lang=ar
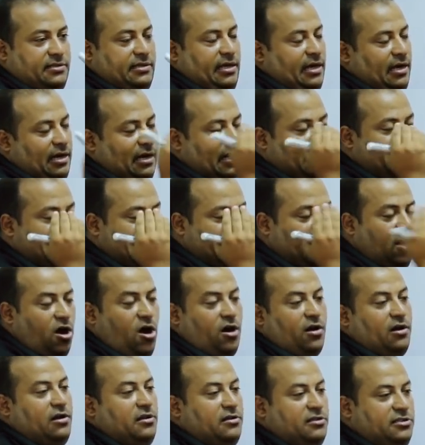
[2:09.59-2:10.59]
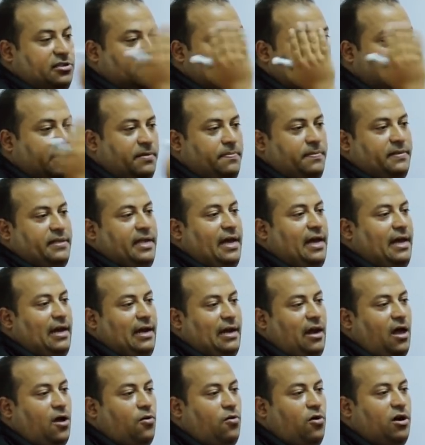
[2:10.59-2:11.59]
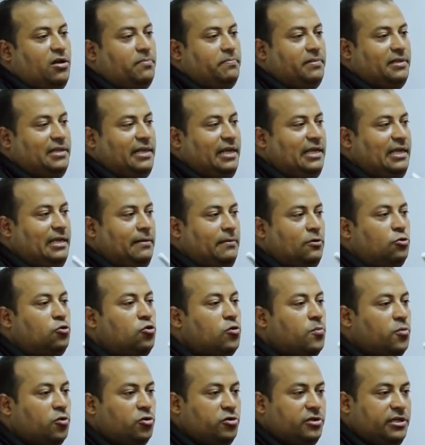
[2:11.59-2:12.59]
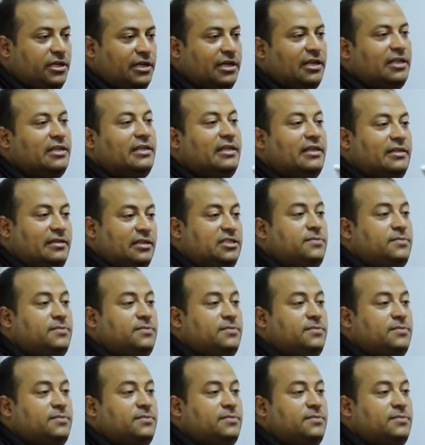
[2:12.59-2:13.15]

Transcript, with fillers: الظهر السيراميك بتاع الحوائط بتلاقيه لونه بني لان أوه.